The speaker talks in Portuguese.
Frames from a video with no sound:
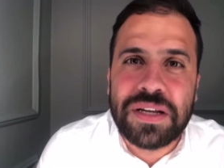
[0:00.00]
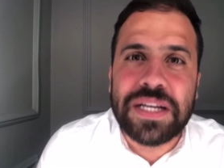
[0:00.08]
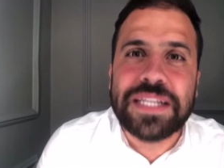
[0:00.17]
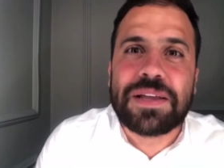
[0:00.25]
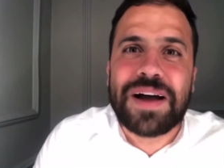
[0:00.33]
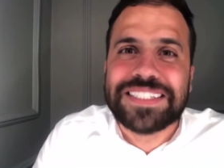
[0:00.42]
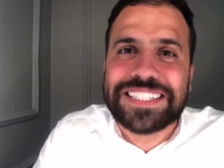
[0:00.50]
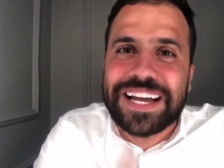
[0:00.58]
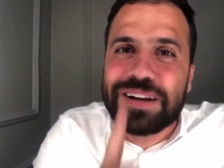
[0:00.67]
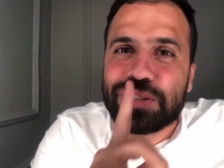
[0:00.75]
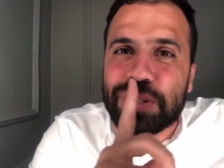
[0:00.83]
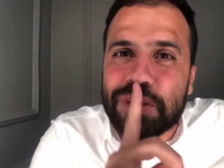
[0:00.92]
Então a dica
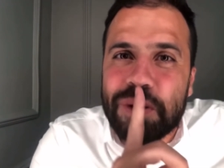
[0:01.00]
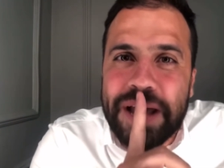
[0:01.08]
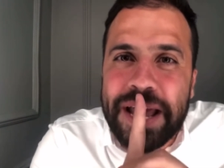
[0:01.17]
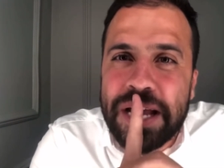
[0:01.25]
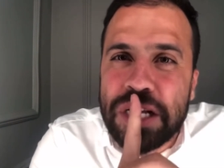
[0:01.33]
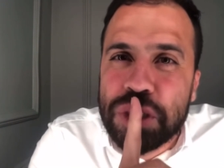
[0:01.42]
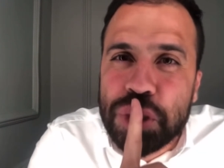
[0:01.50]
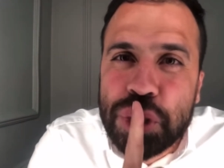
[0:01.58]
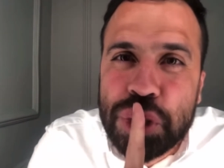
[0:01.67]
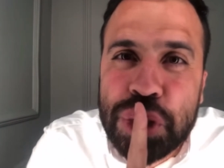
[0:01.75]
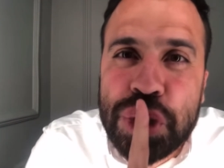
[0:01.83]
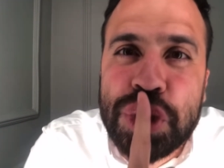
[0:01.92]
que eu te dou é.
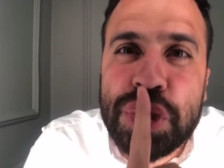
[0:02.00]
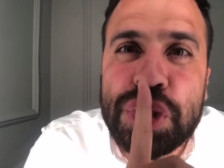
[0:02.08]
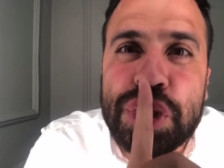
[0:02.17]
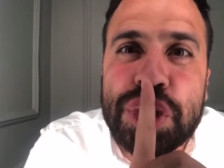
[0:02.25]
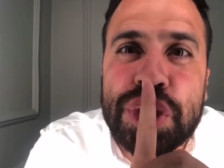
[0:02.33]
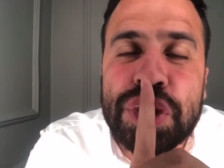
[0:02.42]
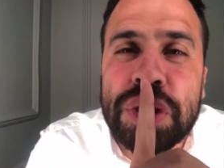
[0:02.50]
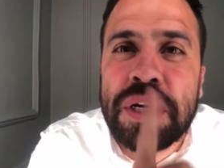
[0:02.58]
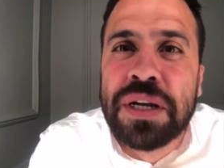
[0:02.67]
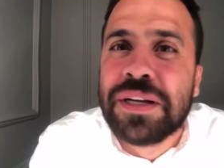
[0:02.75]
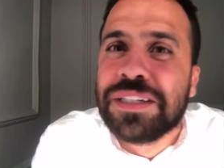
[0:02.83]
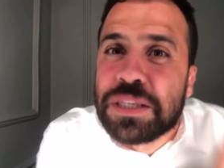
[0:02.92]
Shh,
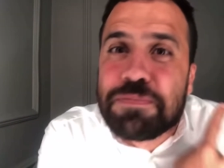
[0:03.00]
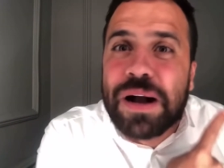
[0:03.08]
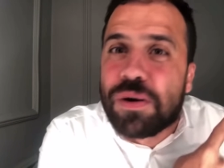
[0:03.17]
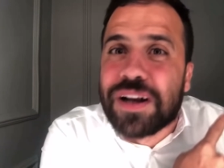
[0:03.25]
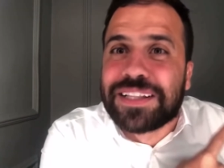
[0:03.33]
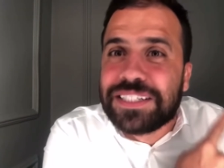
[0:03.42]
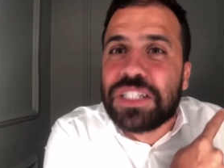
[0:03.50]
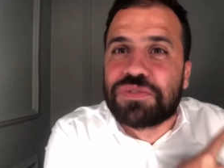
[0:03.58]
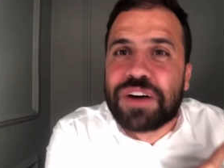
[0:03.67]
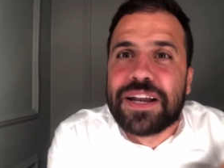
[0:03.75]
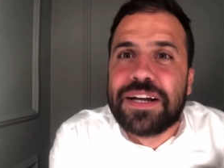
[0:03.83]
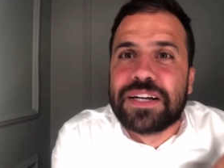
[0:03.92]
tipo agora, tem gente
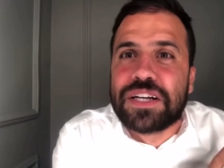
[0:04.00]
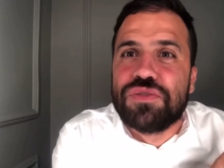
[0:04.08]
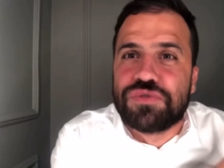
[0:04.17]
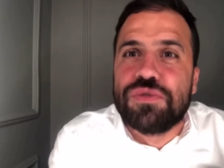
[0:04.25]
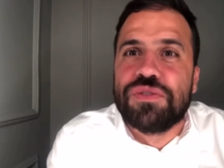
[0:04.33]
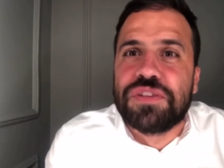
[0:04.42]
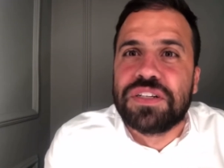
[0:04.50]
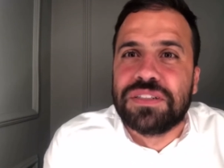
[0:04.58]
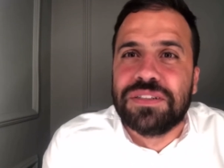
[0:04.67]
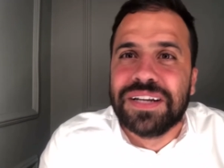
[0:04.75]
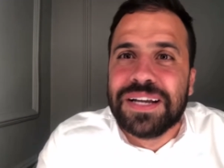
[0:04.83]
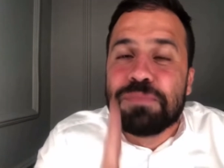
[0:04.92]
falando aqui no fundo do vídeo.
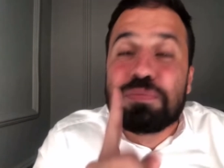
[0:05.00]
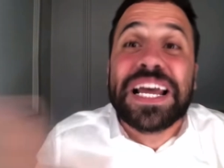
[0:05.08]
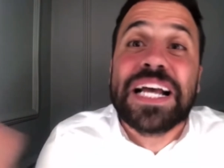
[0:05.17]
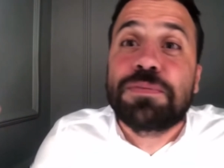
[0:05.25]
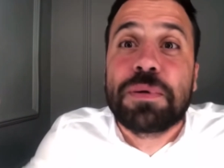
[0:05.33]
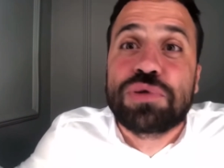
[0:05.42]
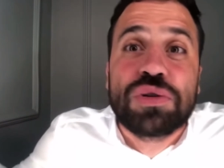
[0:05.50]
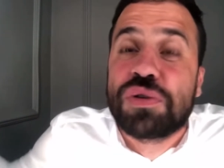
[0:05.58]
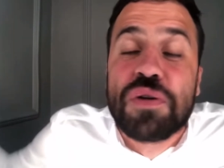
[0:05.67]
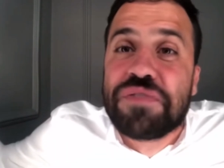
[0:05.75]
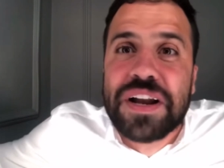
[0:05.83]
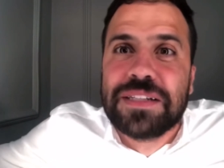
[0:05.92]
Por que as pessoas
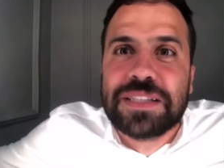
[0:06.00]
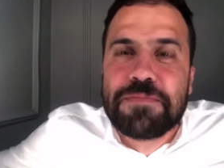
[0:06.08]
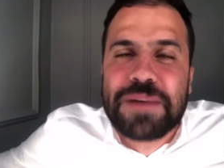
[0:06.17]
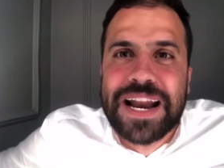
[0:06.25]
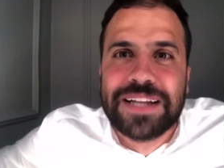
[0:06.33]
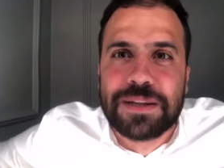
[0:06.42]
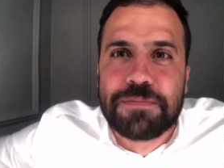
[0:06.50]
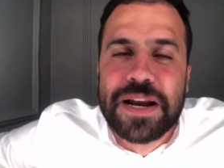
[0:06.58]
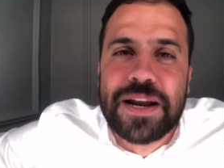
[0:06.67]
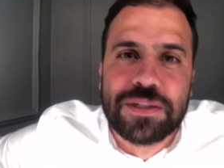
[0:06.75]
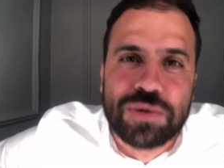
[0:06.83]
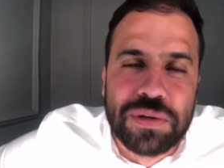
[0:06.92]
ficam falando sem parar,
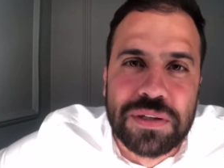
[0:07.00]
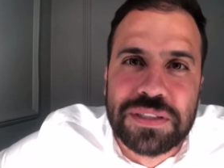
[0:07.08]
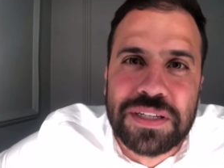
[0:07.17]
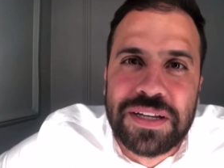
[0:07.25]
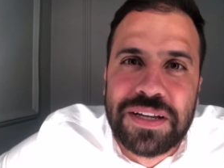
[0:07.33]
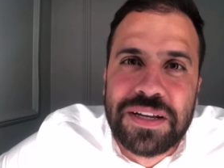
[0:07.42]
atrapalhando as outras?